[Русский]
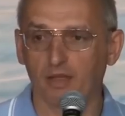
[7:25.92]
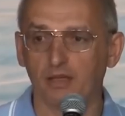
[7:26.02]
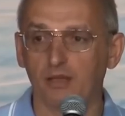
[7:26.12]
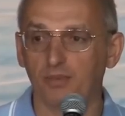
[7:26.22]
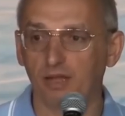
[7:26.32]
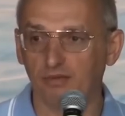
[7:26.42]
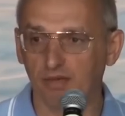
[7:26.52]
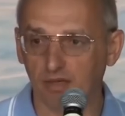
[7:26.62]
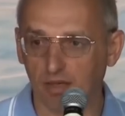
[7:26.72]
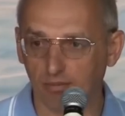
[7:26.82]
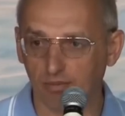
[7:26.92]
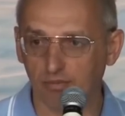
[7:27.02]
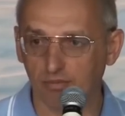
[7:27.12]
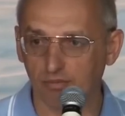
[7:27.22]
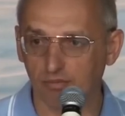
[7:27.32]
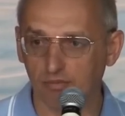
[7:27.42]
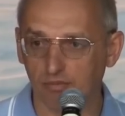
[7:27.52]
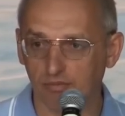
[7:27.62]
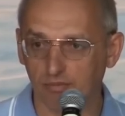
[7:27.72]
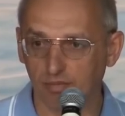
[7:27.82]
Это первый этап —
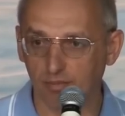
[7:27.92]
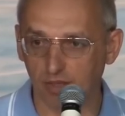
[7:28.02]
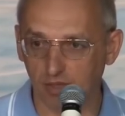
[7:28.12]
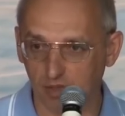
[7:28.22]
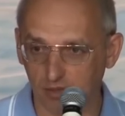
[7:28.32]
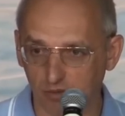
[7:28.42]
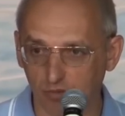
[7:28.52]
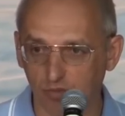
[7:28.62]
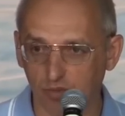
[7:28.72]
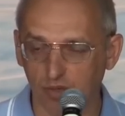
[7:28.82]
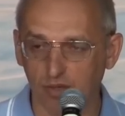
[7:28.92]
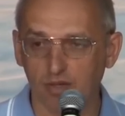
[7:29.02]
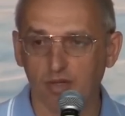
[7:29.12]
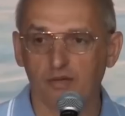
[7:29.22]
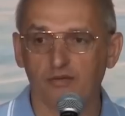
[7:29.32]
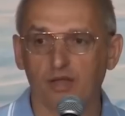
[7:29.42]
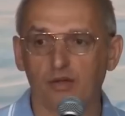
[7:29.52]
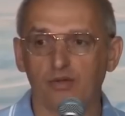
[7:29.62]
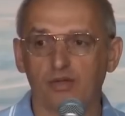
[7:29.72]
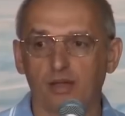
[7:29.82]
победа над судьбой.
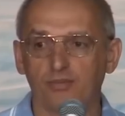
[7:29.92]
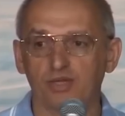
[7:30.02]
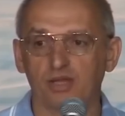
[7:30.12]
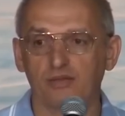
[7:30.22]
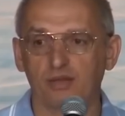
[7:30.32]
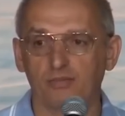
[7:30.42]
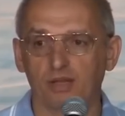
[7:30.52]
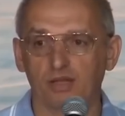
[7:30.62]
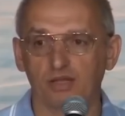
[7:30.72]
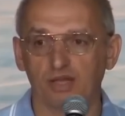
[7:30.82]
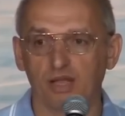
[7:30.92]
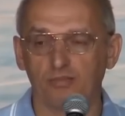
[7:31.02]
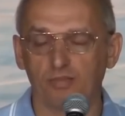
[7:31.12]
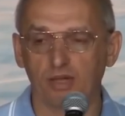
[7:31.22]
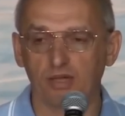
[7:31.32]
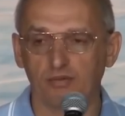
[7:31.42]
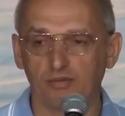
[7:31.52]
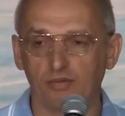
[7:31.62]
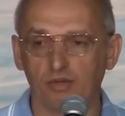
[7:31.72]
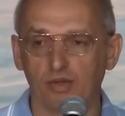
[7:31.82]
Второй этап — человек продолжает
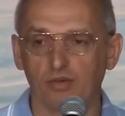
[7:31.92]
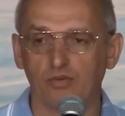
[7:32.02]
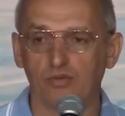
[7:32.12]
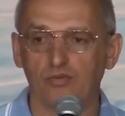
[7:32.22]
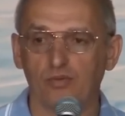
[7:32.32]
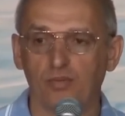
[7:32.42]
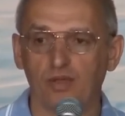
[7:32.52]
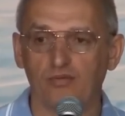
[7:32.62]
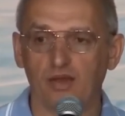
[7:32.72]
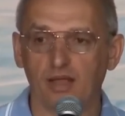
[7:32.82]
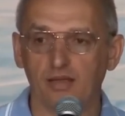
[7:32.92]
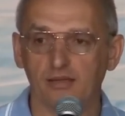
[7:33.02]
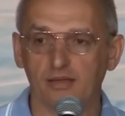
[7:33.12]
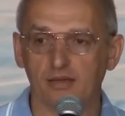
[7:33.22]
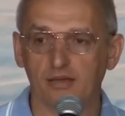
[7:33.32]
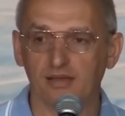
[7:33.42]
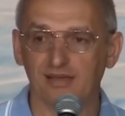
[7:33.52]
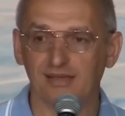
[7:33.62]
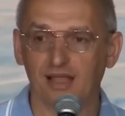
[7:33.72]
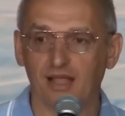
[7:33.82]
молитву, у него появляется
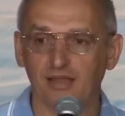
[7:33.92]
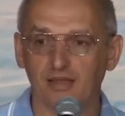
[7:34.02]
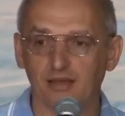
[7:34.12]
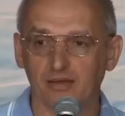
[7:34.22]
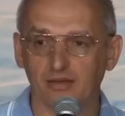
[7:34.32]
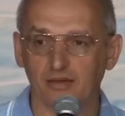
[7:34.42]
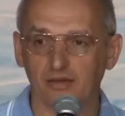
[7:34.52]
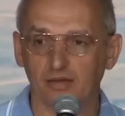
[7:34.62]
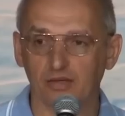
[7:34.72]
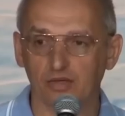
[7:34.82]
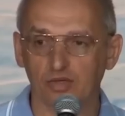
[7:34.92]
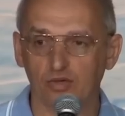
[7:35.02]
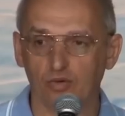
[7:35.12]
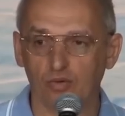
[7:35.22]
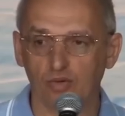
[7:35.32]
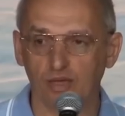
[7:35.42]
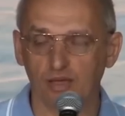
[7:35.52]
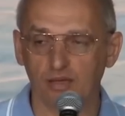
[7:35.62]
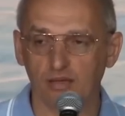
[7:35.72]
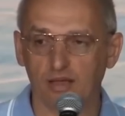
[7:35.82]
знание, что
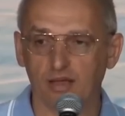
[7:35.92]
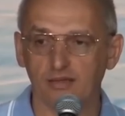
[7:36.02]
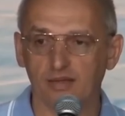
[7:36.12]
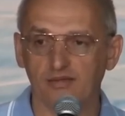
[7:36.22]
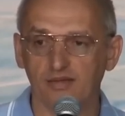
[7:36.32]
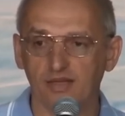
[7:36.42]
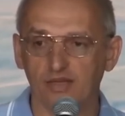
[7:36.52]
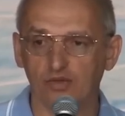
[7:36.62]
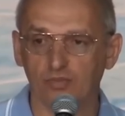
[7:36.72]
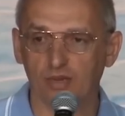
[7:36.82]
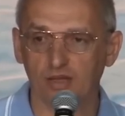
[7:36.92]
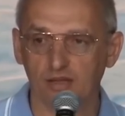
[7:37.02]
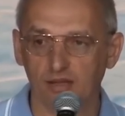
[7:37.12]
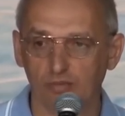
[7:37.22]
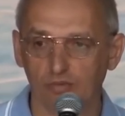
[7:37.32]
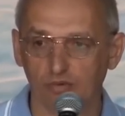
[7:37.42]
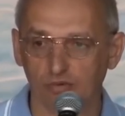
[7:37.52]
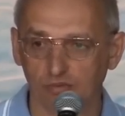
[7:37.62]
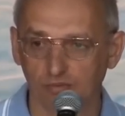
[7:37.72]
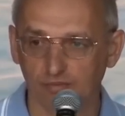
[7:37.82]
делать, как себя вести, чтобы найти работу.